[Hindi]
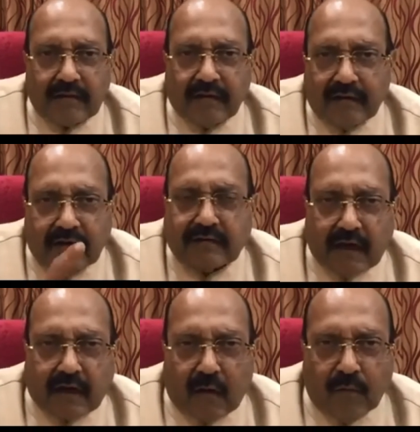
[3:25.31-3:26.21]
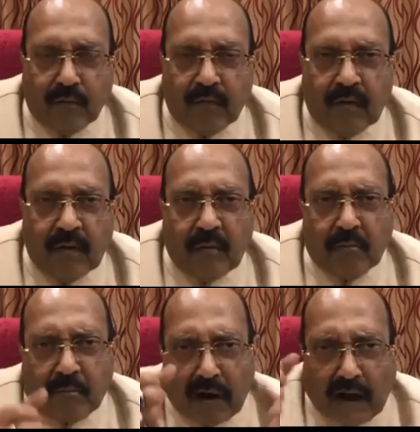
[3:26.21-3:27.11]
के साथ रिलीज कर रहा हूं
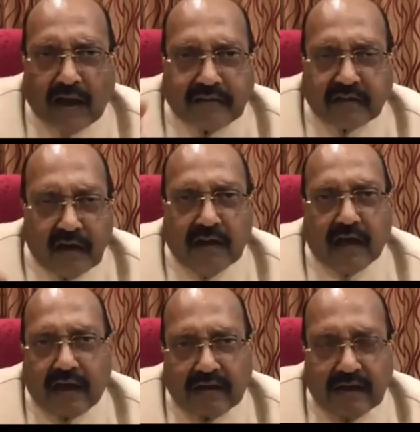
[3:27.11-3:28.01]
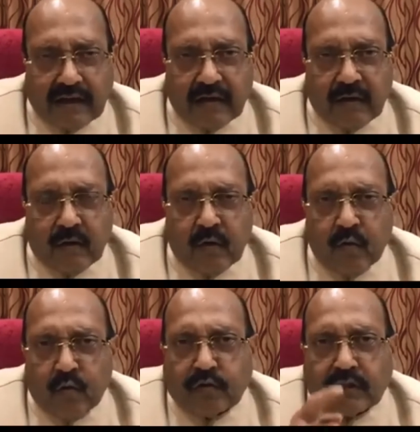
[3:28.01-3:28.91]
बड़ा स्क्रीन लेकर के
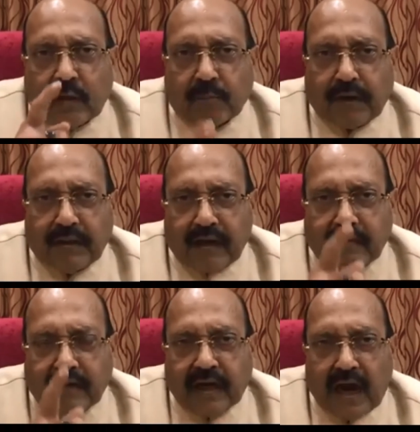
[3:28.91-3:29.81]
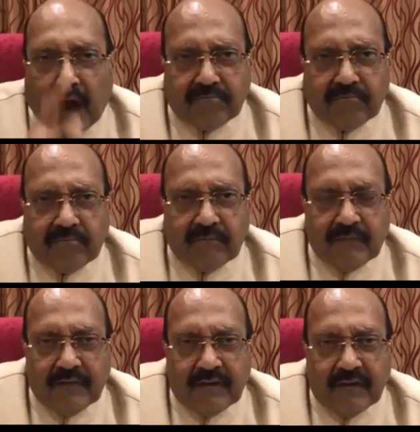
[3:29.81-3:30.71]
उत्तर प्रदेश के
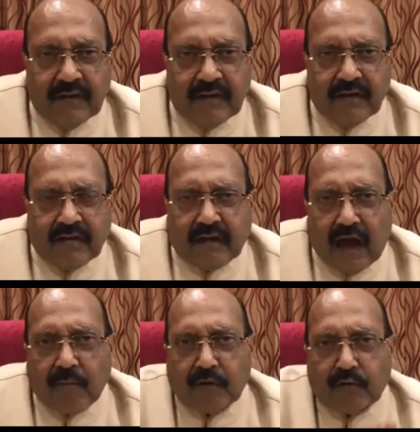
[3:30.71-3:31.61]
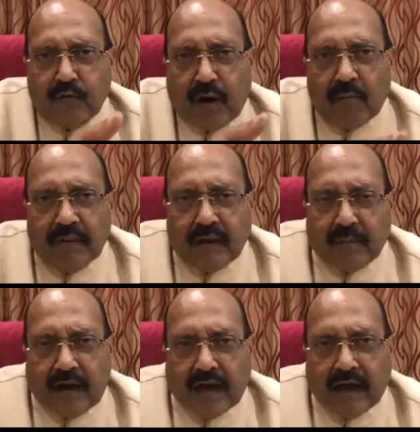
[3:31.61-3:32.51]
क्या विष्णु का मंदिर
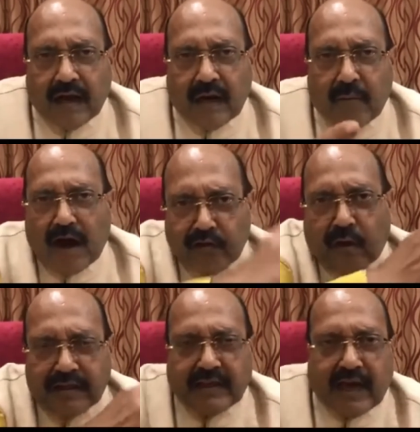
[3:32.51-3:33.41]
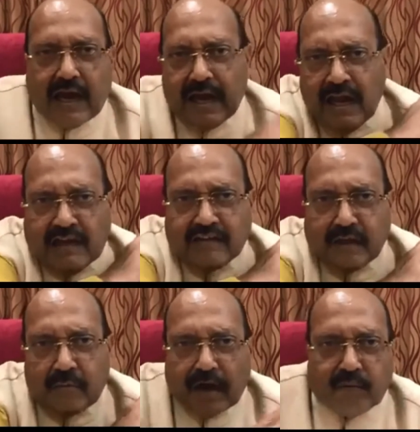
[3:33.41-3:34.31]
बनाएगा ये नमाजवादी है ये
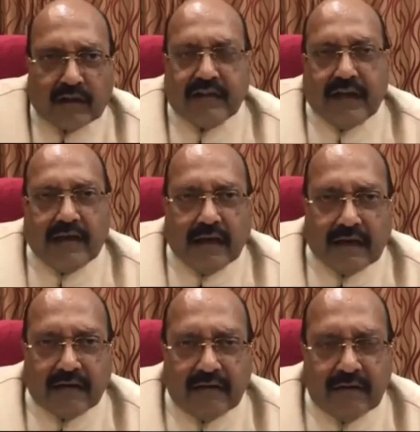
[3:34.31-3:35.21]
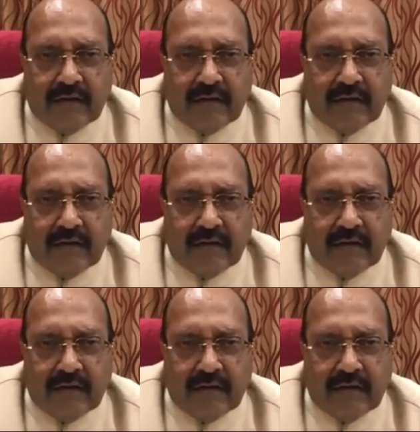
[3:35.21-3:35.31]
समाजवादी नहीं है